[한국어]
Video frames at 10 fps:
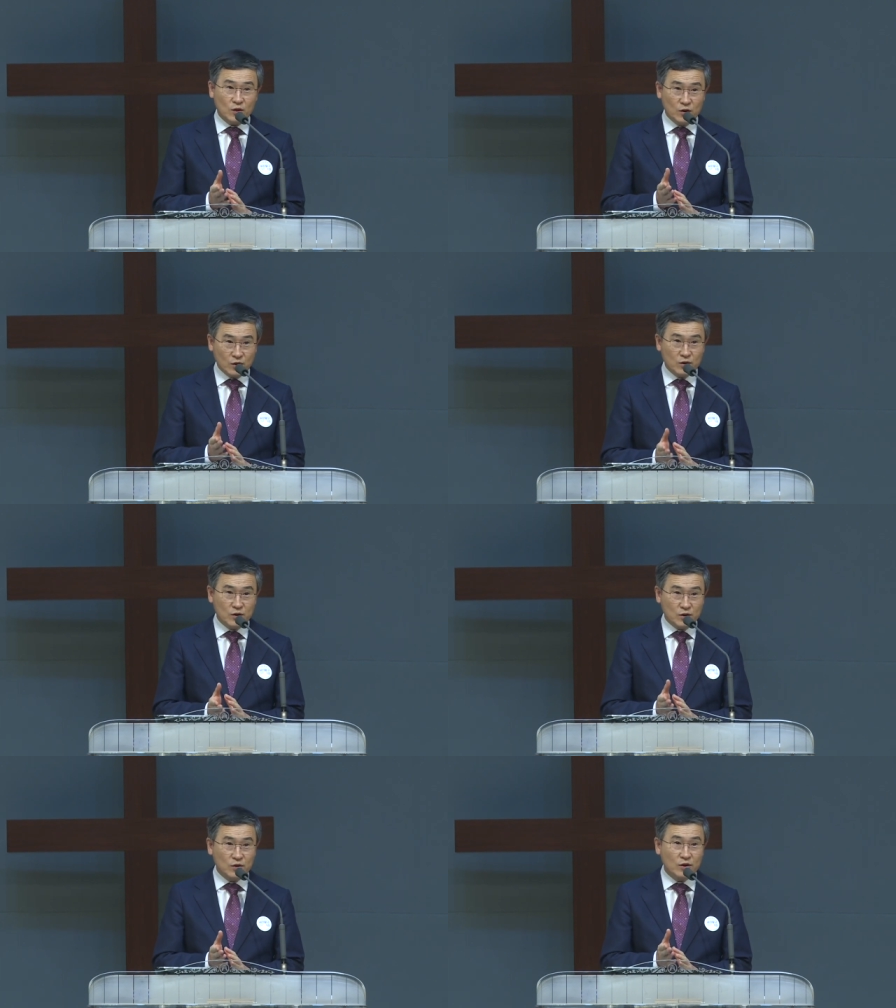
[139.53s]

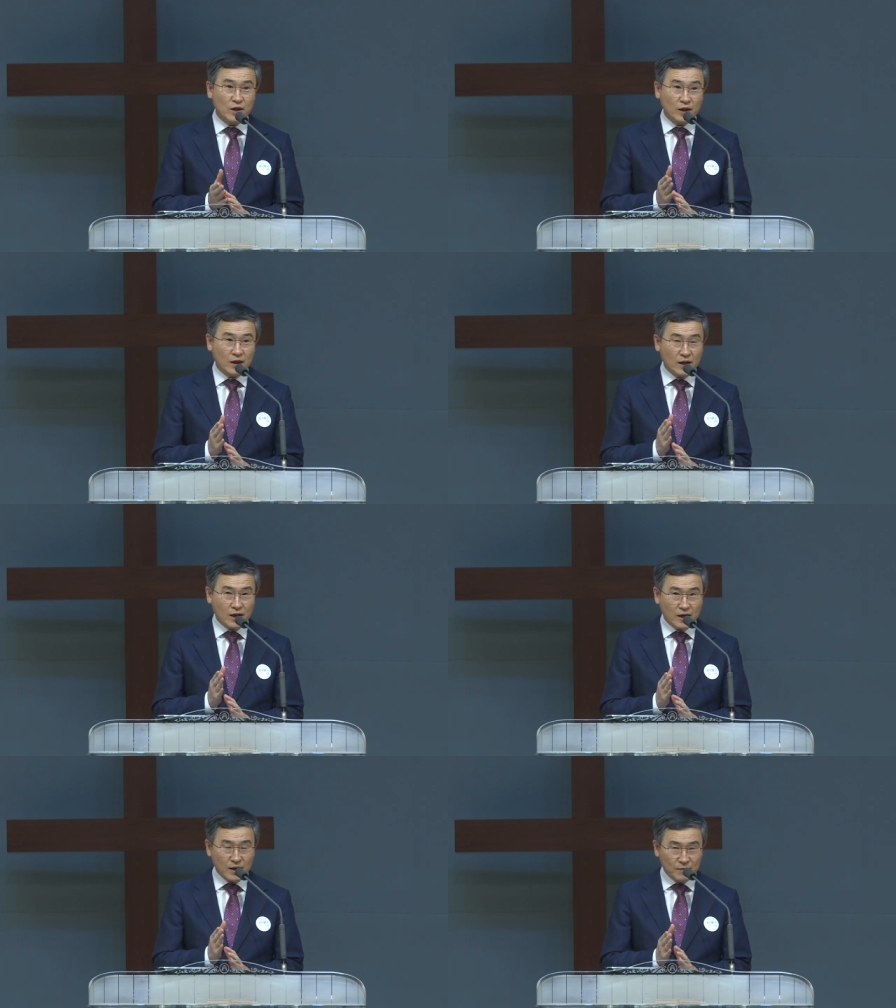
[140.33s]
역전되게
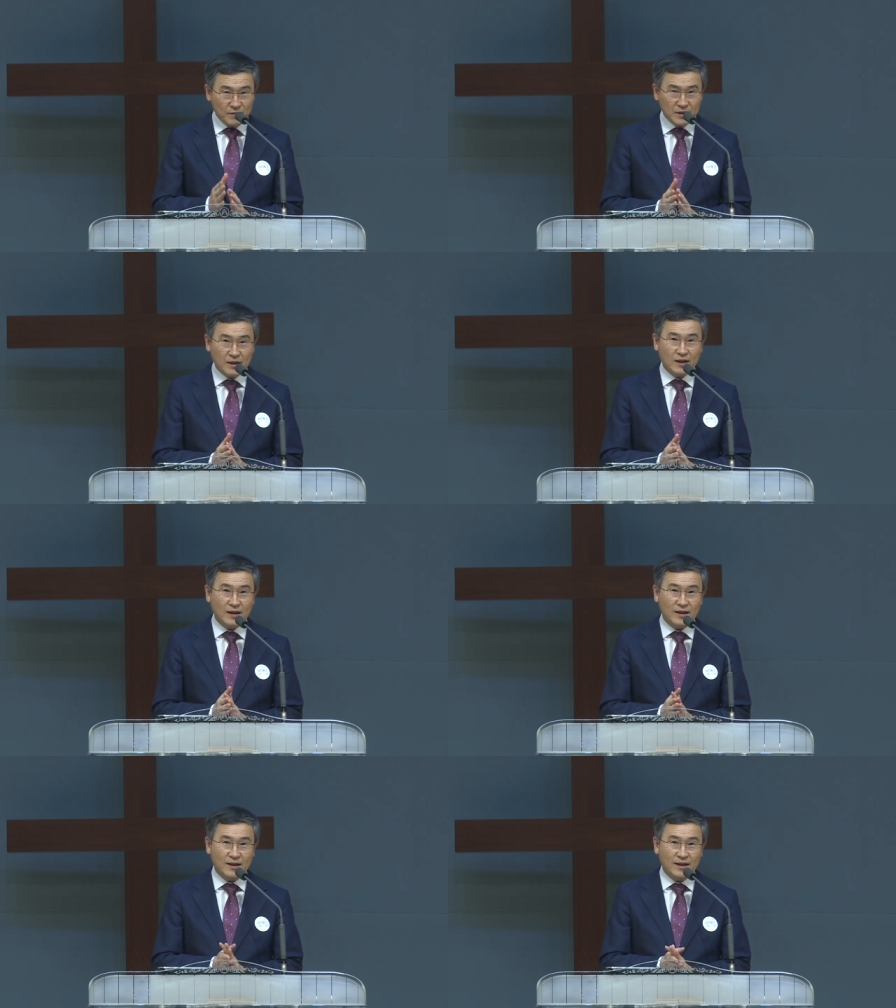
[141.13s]

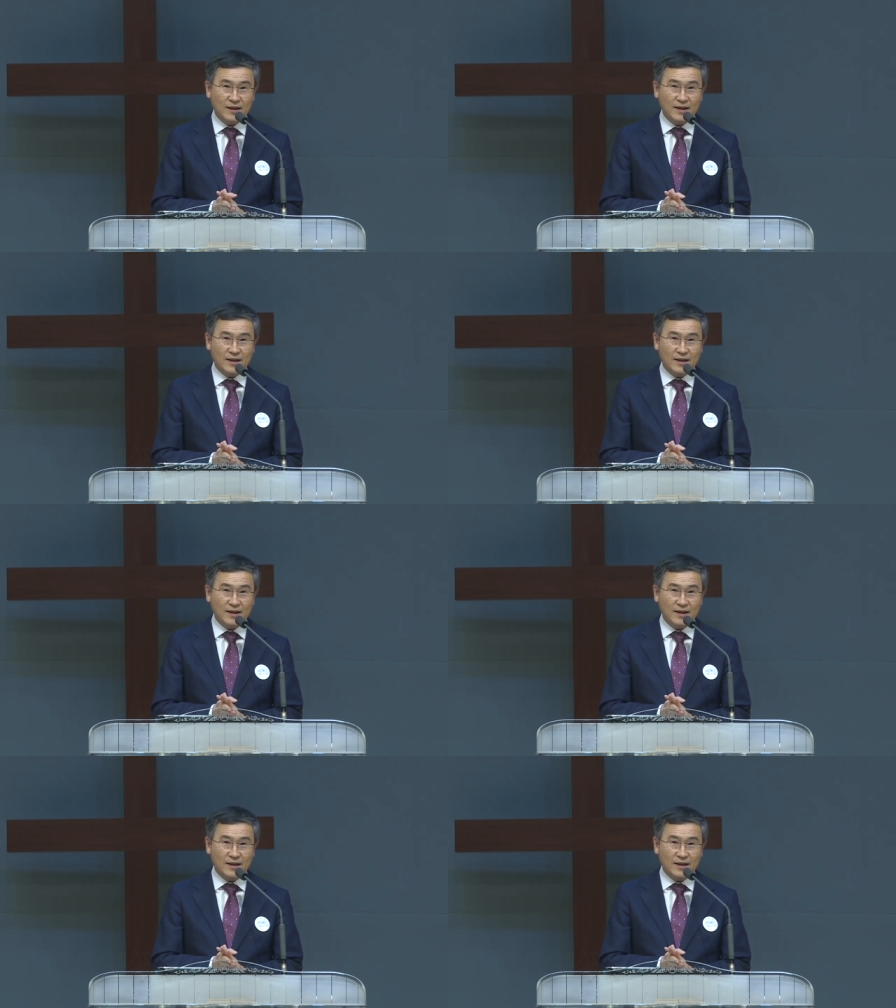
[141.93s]
합니다.